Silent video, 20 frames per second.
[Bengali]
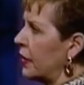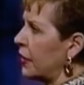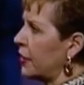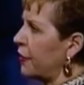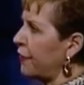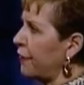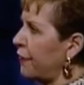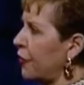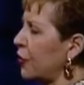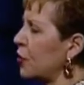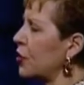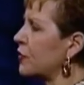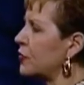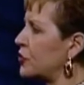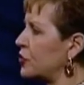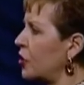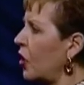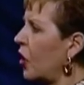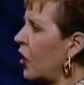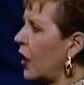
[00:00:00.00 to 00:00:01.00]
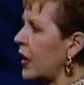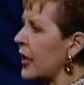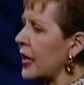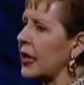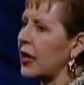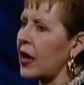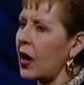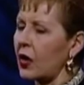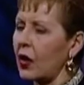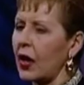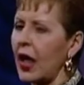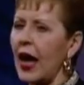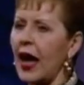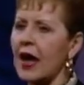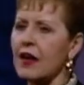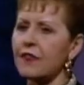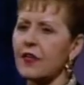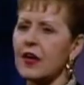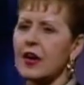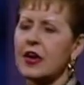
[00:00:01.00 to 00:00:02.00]
আমি এরকম দাবি করছি না
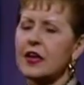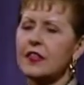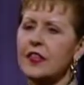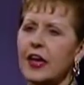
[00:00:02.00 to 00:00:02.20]
আমি